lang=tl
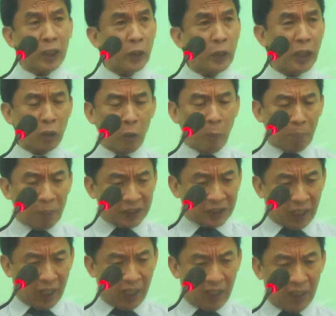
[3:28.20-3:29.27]

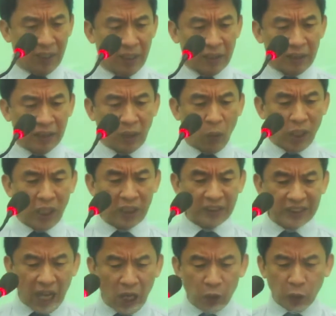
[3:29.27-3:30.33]
nag-umpisa sa walang
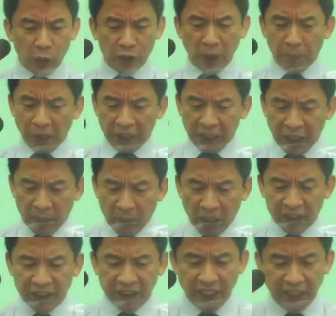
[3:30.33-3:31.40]
takot na
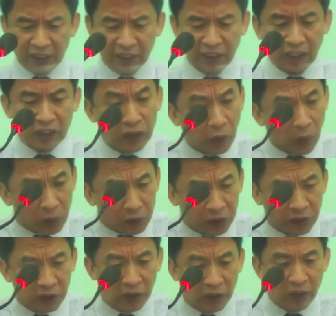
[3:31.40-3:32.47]
paghihimagsik sa
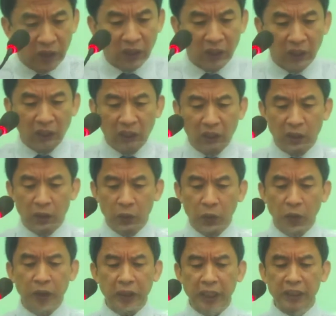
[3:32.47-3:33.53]
Diyos.
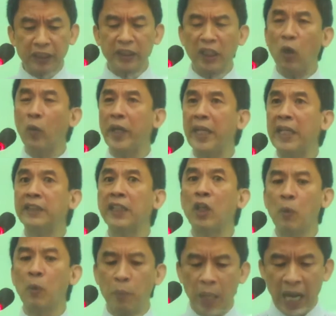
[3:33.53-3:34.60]
Ngunit nauwi sa
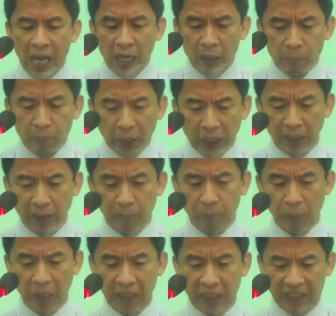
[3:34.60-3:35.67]
lubhang pag,
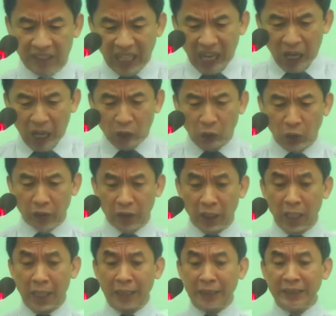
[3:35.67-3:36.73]
pagkatakot
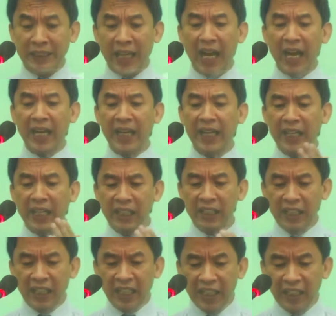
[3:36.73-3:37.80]
dahil
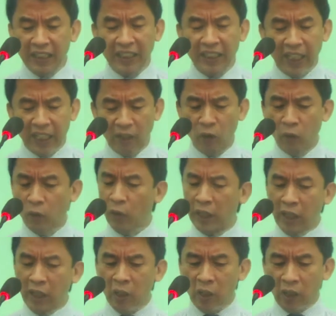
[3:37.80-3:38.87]
hindi o
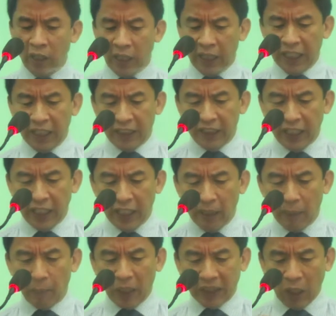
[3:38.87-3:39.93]
hindi
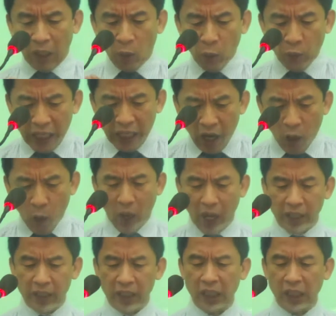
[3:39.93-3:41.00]
pagkaunawa
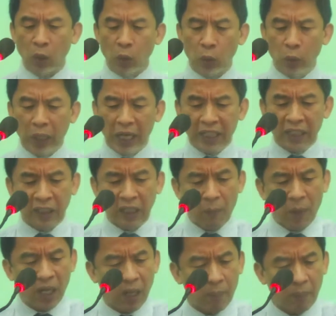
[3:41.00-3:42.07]
ng kahulugan ng
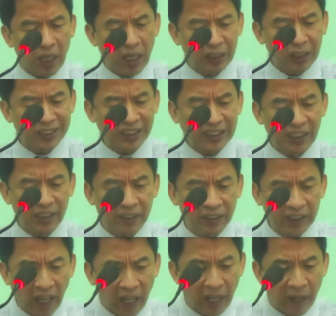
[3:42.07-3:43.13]
kamanghamanghang
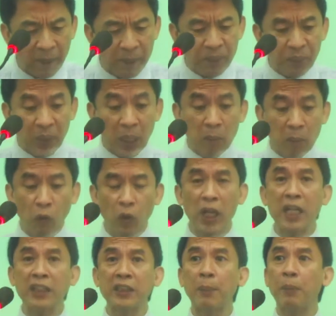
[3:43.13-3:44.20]
tanda
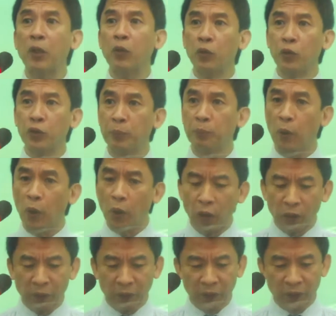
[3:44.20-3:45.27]
mula sa
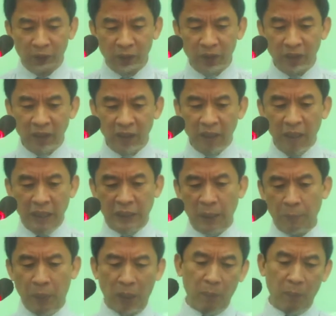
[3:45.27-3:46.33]
pag-usbong, sa
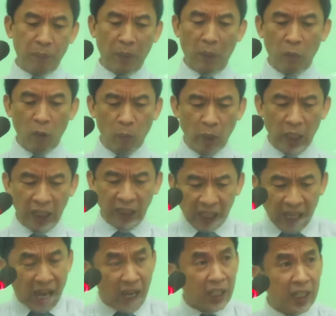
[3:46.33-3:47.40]

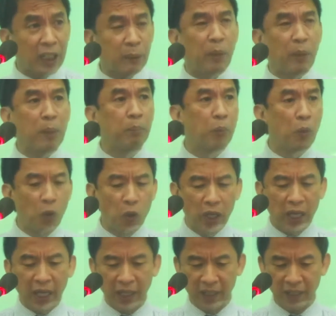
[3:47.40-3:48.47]
pagpamumulaklak at
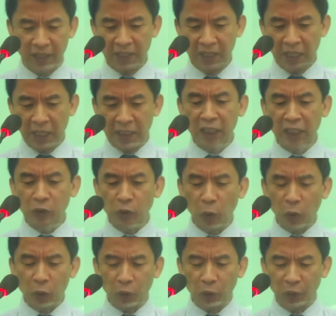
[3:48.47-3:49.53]
pagbunga ng
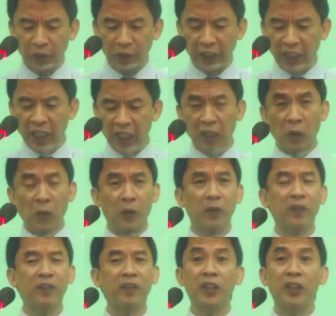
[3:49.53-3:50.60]
tungkod ni
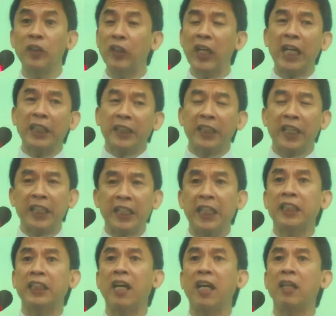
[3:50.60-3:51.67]
Aaron. Yun ang ating
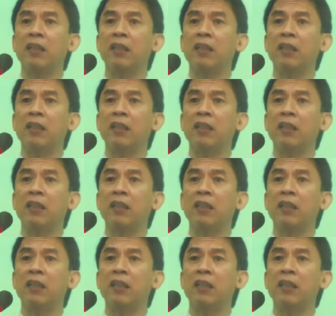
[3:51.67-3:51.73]
nakita